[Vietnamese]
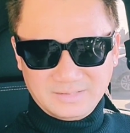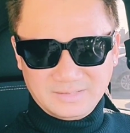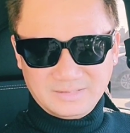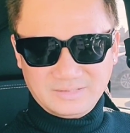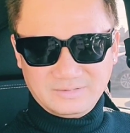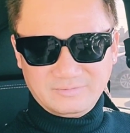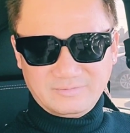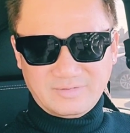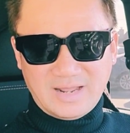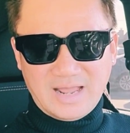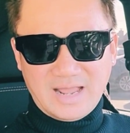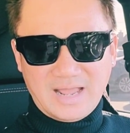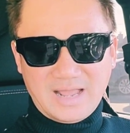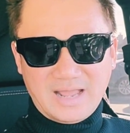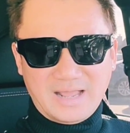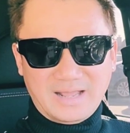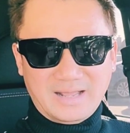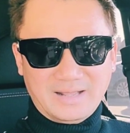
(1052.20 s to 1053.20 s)

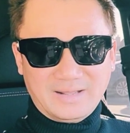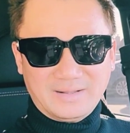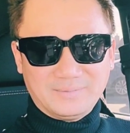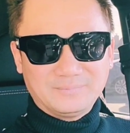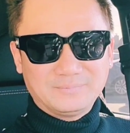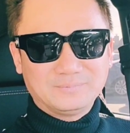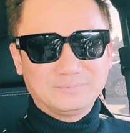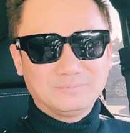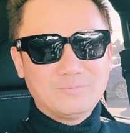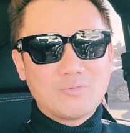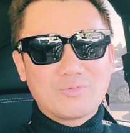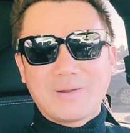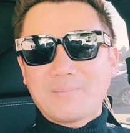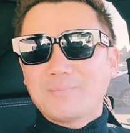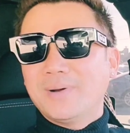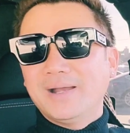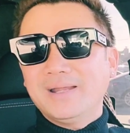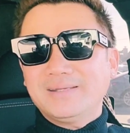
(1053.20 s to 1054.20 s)
và một
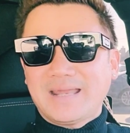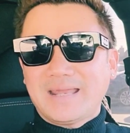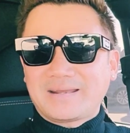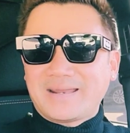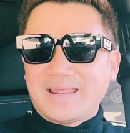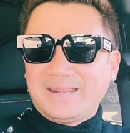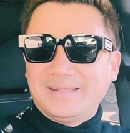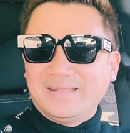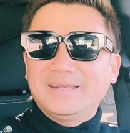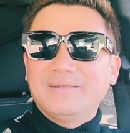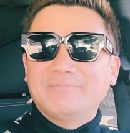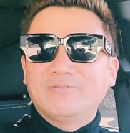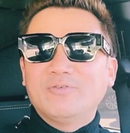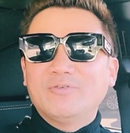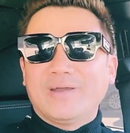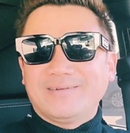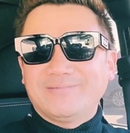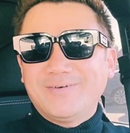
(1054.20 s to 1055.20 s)
năm mới tràn đầy những niềm
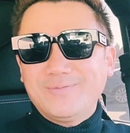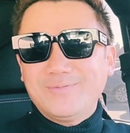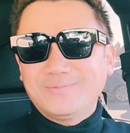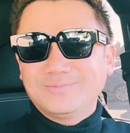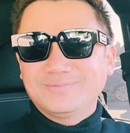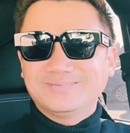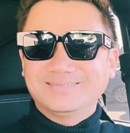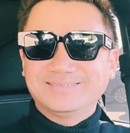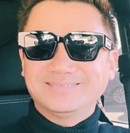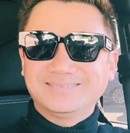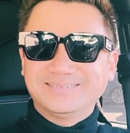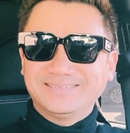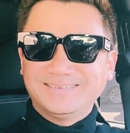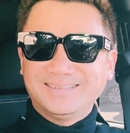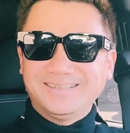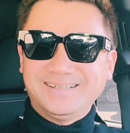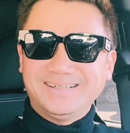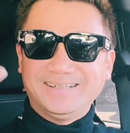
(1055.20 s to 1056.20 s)
vui và hạnh phúc
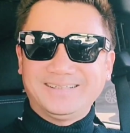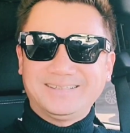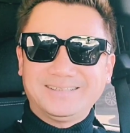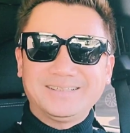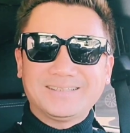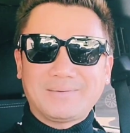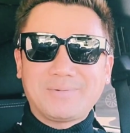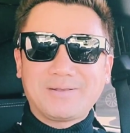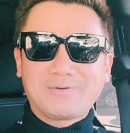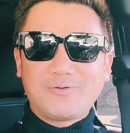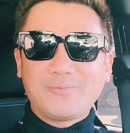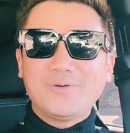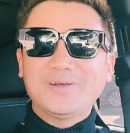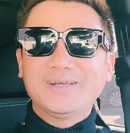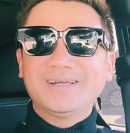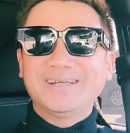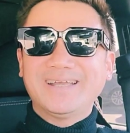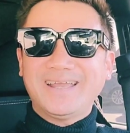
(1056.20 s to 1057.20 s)
rồi xin tạm biệt
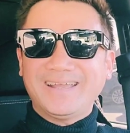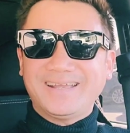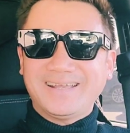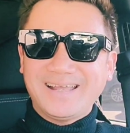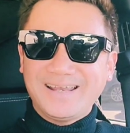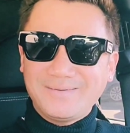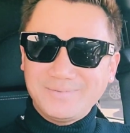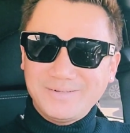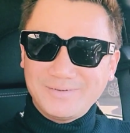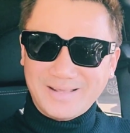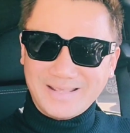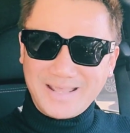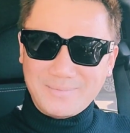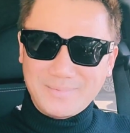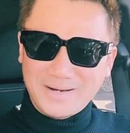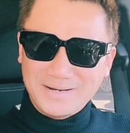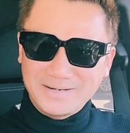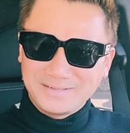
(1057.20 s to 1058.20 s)
mọi người ha I love you cả
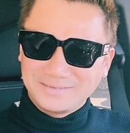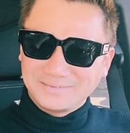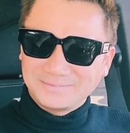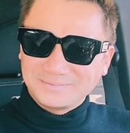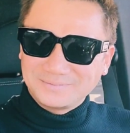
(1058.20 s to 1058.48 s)
nhà mình